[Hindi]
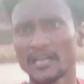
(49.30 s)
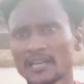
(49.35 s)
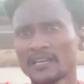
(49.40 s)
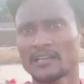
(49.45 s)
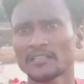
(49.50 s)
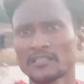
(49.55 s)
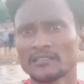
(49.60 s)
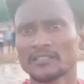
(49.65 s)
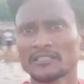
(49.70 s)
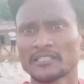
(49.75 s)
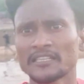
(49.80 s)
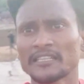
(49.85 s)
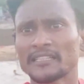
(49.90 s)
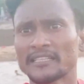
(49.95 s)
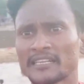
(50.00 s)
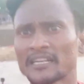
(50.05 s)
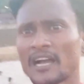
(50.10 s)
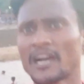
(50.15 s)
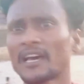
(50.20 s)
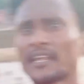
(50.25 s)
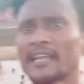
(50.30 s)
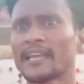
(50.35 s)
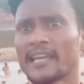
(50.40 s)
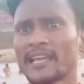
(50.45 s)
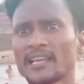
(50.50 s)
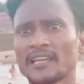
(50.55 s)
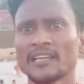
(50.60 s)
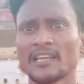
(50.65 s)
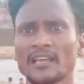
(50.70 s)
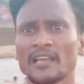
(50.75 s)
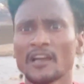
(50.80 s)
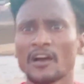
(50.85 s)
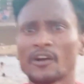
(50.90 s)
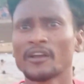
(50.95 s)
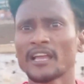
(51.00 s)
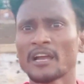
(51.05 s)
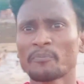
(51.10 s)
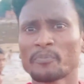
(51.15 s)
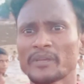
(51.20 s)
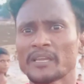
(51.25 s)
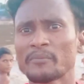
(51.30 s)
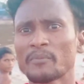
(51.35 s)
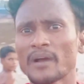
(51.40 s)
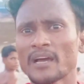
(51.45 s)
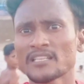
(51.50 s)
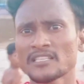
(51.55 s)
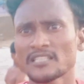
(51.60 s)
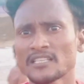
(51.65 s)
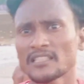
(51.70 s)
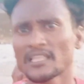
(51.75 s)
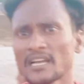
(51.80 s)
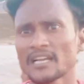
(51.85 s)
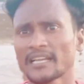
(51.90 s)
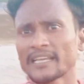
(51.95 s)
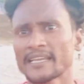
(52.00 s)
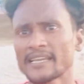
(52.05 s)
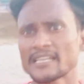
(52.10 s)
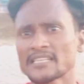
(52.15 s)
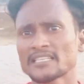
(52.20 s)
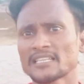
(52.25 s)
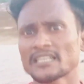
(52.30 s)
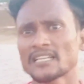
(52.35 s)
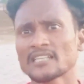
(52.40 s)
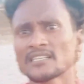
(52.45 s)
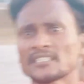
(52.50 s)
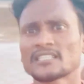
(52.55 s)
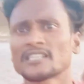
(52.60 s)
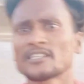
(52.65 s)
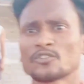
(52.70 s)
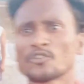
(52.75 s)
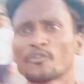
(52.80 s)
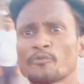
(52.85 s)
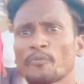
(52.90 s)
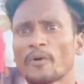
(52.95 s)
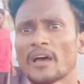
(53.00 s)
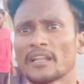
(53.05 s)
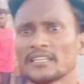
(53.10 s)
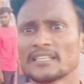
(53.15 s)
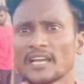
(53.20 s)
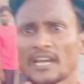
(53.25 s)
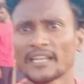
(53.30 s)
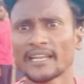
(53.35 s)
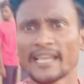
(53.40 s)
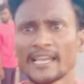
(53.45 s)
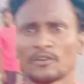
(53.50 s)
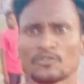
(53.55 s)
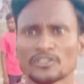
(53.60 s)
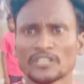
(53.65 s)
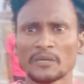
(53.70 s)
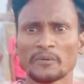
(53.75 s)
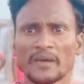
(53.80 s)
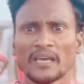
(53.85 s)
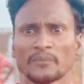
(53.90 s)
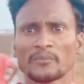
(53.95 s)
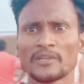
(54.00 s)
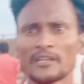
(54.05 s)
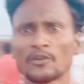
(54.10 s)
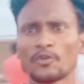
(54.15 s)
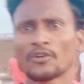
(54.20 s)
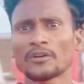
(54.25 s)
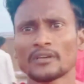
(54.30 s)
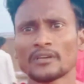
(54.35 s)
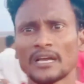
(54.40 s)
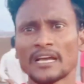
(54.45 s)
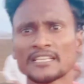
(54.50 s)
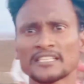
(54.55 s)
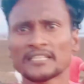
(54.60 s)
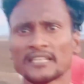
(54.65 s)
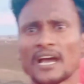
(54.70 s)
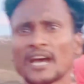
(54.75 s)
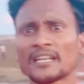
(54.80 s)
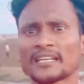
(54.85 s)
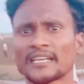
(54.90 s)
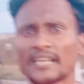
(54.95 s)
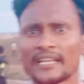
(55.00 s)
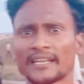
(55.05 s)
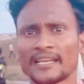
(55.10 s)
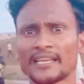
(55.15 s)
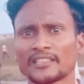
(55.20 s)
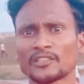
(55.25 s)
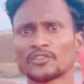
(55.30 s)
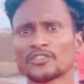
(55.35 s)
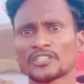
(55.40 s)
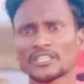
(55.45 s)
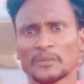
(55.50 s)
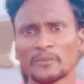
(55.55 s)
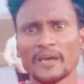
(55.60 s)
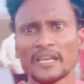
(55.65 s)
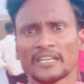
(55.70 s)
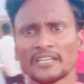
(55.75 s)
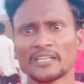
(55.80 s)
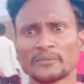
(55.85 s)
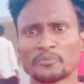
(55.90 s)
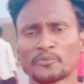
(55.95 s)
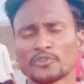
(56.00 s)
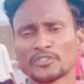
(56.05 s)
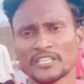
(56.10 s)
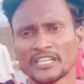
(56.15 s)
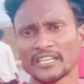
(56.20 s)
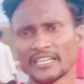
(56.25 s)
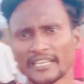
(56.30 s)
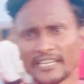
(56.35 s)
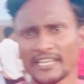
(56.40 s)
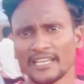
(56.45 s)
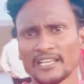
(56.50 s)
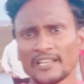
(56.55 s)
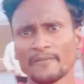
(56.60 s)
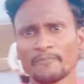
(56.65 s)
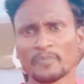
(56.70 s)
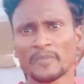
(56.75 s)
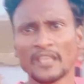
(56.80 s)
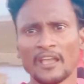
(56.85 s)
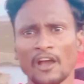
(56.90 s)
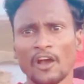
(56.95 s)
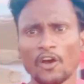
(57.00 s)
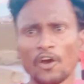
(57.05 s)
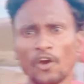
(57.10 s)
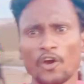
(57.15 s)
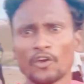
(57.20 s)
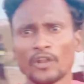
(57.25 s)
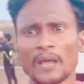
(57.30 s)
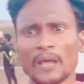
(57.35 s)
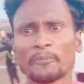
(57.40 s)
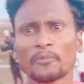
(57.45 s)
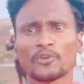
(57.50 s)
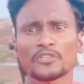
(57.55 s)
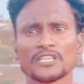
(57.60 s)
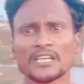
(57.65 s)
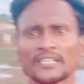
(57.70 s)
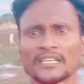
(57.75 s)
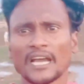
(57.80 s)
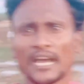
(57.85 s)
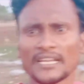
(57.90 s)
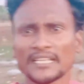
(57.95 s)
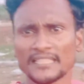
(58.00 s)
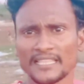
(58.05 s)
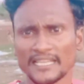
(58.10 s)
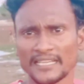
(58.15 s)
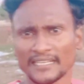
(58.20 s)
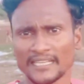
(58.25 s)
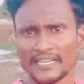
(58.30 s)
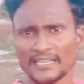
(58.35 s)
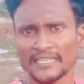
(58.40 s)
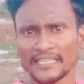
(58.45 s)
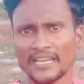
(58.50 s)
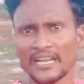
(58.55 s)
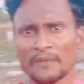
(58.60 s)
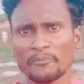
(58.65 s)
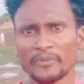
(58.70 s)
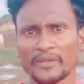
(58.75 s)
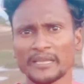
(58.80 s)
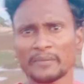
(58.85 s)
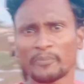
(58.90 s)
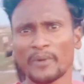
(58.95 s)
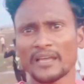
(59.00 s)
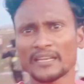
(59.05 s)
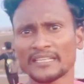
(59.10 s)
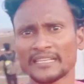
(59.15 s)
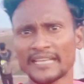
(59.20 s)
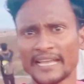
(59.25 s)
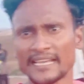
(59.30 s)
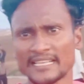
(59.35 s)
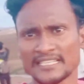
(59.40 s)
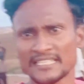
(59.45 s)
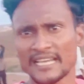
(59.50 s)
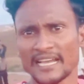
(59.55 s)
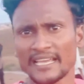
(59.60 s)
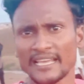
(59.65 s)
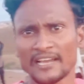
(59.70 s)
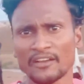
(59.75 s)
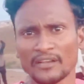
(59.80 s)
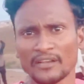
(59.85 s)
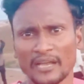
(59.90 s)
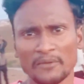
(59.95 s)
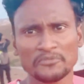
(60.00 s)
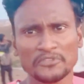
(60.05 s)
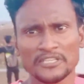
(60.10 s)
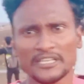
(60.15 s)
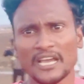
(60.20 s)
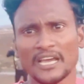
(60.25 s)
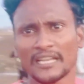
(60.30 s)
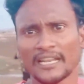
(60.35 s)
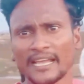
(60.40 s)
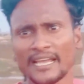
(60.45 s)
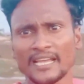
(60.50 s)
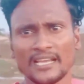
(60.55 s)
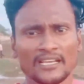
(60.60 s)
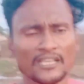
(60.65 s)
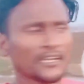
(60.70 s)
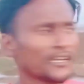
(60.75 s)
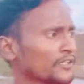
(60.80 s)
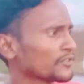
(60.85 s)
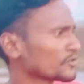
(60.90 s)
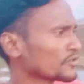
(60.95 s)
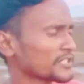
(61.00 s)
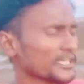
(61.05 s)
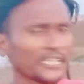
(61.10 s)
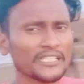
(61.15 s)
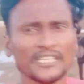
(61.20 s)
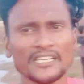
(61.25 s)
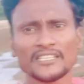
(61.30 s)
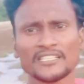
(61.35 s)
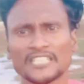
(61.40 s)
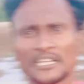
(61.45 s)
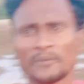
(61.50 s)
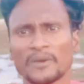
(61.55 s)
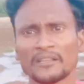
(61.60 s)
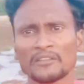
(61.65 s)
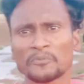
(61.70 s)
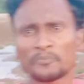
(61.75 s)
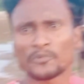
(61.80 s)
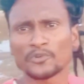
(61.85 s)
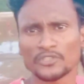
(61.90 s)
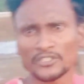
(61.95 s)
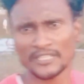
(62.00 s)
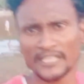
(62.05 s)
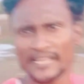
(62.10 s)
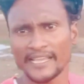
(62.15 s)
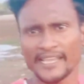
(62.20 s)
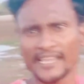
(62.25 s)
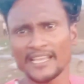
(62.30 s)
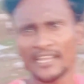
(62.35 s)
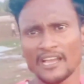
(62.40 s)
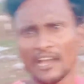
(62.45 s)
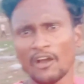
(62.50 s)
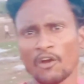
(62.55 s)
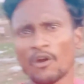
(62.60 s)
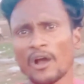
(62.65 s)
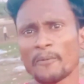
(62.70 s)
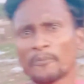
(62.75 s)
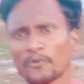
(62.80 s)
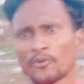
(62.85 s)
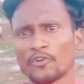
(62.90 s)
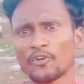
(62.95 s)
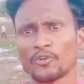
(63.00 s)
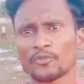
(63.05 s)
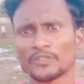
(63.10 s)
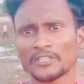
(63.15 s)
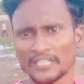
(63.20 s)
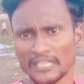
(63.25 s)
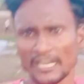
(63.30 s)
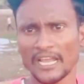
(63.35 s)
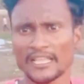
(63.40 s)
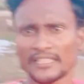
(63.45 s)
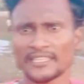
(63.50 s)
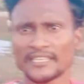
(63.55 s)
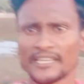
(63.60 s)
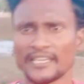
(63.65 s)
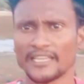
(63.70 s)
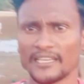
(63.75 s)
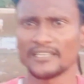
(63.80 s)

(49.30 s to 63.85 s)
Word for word: का सीन दिखा रहे हैं और यहाँ पे माँ सीता के चरम से जो पानी आ रहा है उसके बारे में लोग स्नान कर रहे हैं तो इसके बारे में पूछेंगे और आपको जानकारी देंगे कि यहाँ पे पानी कैसे आया कब से आ रहा है तो चलिए इसके बारे में पूछते हैं और आपको दिखलाते